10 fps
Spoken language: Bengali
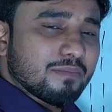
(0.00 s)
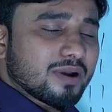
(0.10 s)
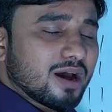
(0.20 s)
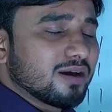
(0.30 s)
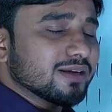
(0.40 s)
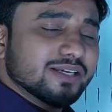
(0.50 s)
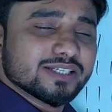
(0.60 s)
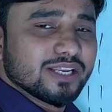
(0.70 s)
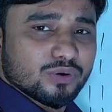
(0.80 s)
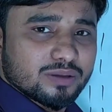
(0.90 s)
আমরা
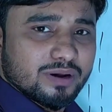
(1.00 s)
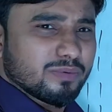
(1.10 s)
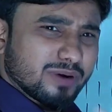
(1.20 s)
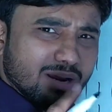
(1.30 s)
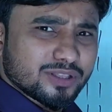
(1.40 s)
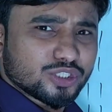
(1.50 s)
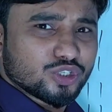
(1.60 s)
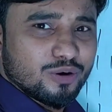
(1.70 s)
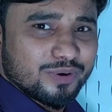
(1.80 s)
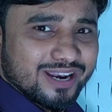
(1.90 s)
ইজিলি করতে পারবো বাট আমাদের
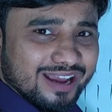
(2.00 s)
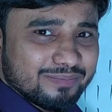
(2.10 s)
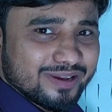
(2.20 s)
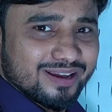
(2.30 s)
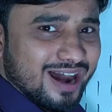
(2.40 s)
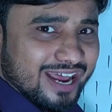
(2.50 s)
সময় লাগবে